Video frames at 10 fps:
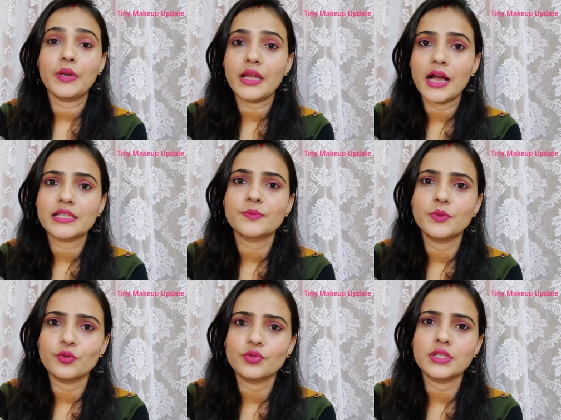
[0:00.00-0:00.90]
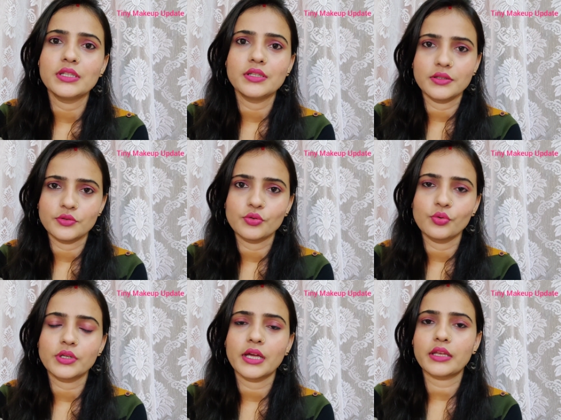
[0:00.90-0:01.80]
प्रियाज ब्यूटी
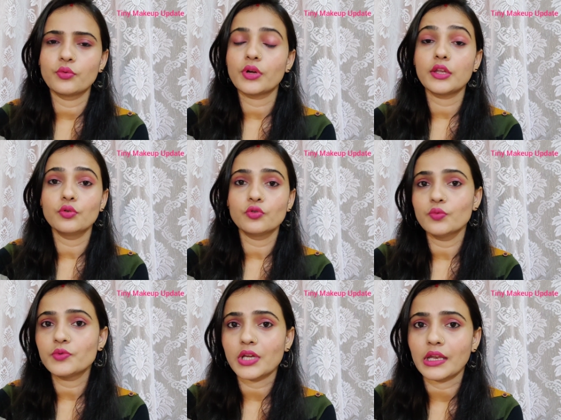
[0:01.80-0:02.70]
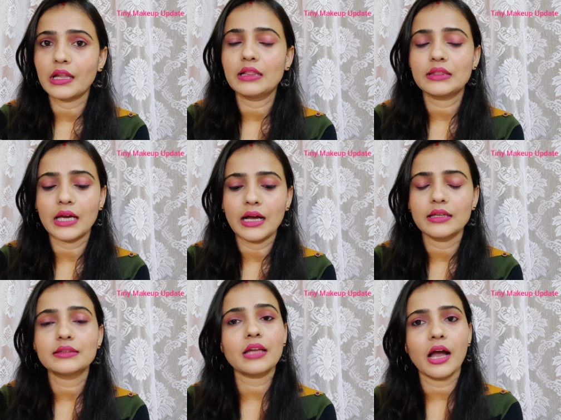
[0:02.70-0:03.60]
जोन करके उनका यूट्यूब चैनल था
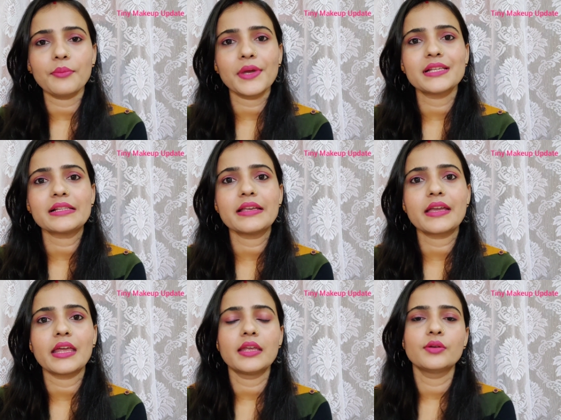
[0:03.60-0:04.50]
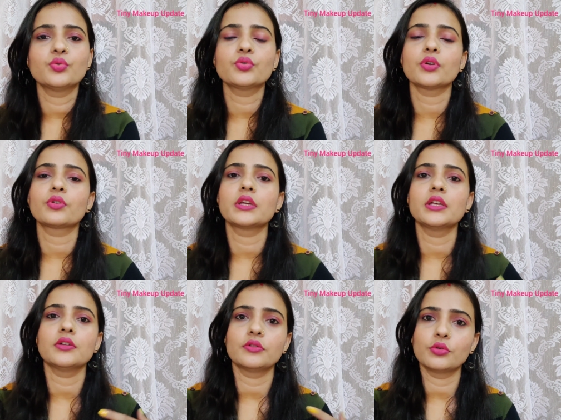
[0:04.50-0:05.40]
था मैं इसलिए कह रही हूँ
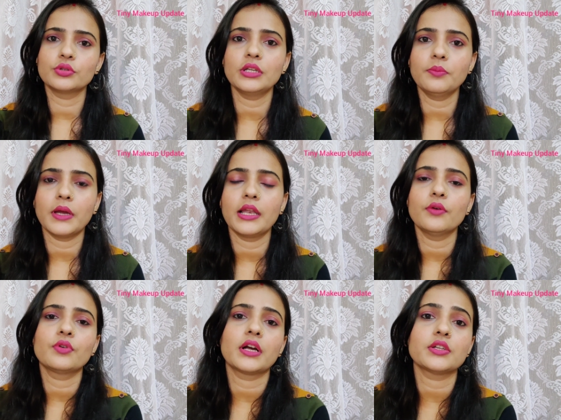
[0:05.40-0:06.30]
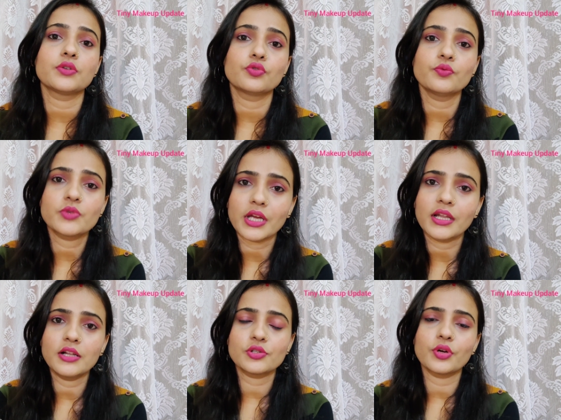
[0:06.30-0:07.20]
क्योंकि दो दिन पहले उनका यूट्यूब
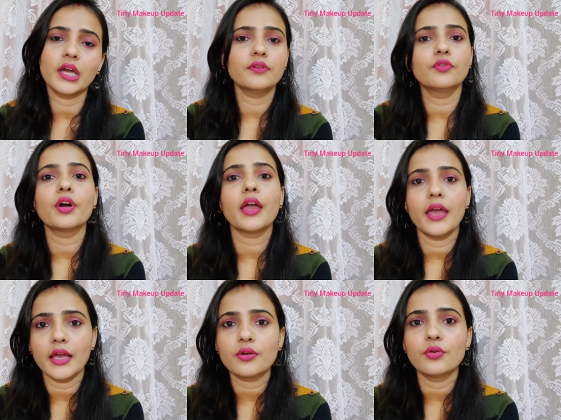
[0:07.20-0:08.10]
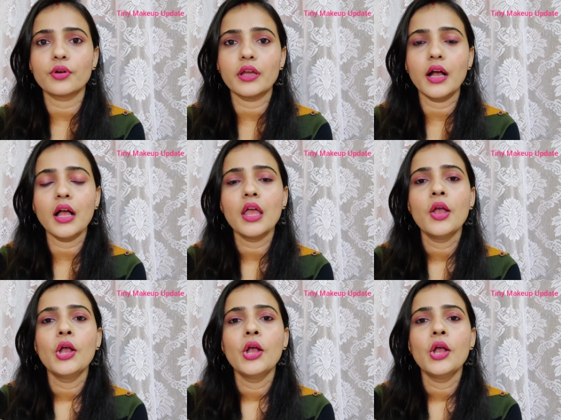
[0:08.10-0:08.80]
चैनल जो है वो हैक हो गया